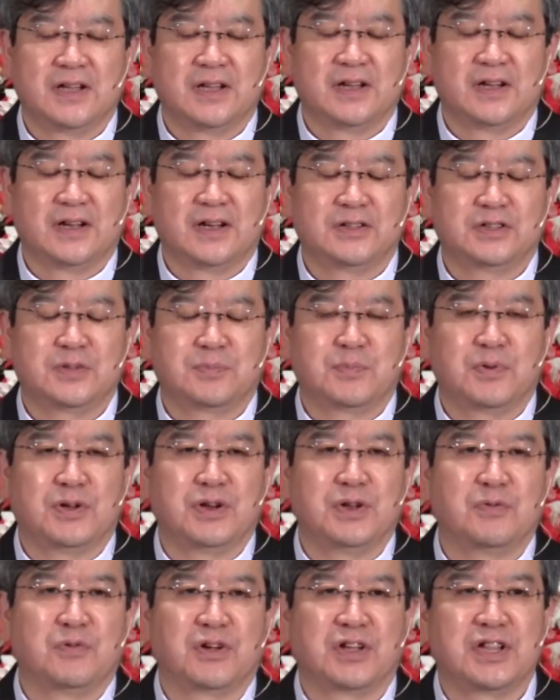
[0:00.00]
어,
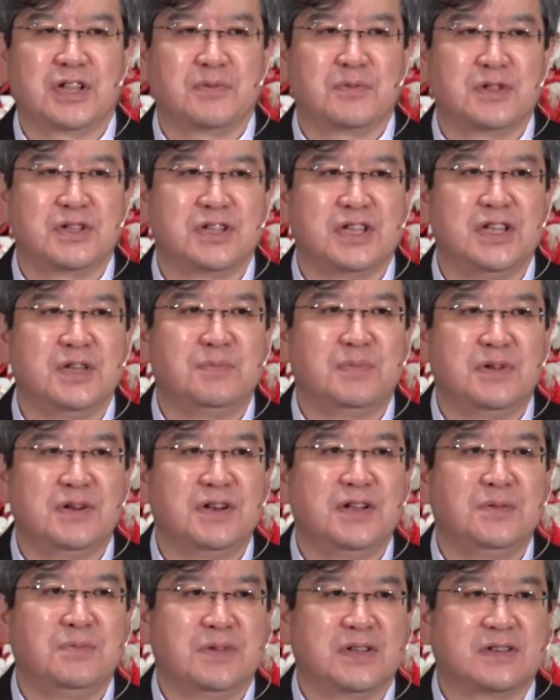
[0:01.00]
특별히 보게 되면 이
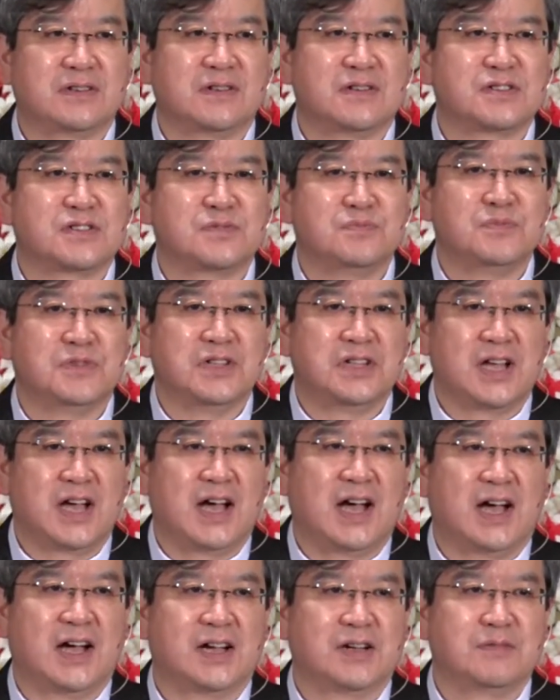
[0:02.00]
빌립이
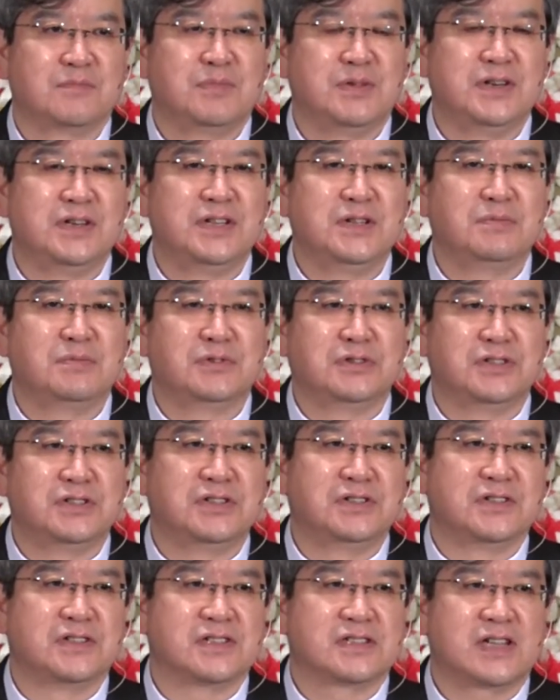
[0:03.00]
그렇습니다.
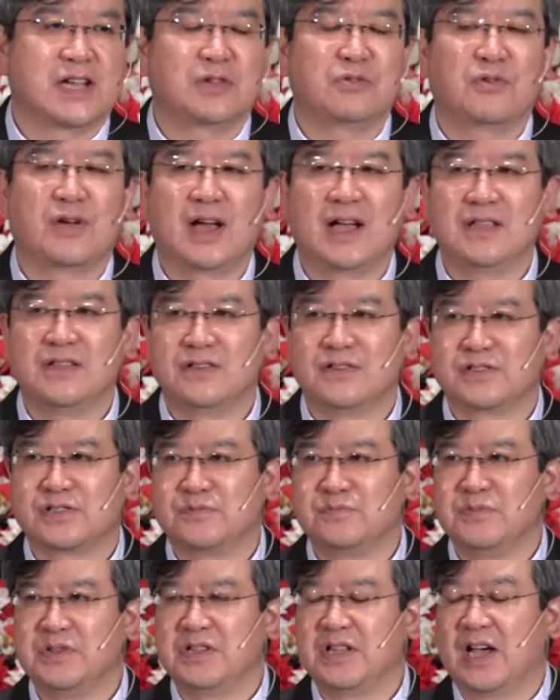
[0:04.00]
빌립은 사도가
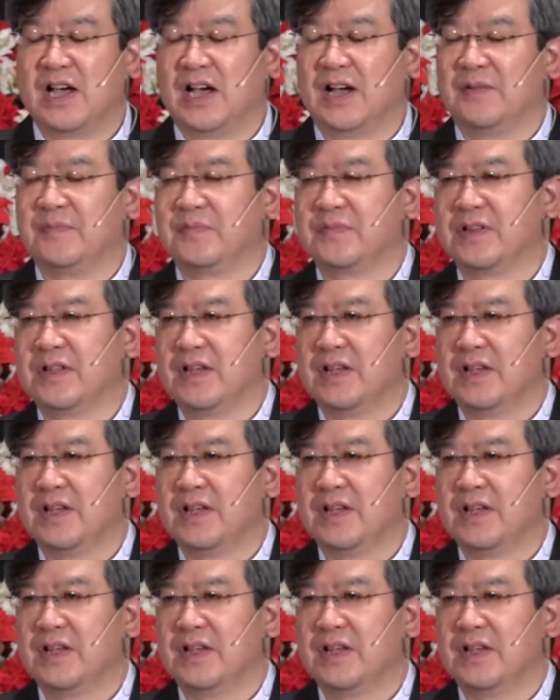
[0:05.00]
아니었습니다.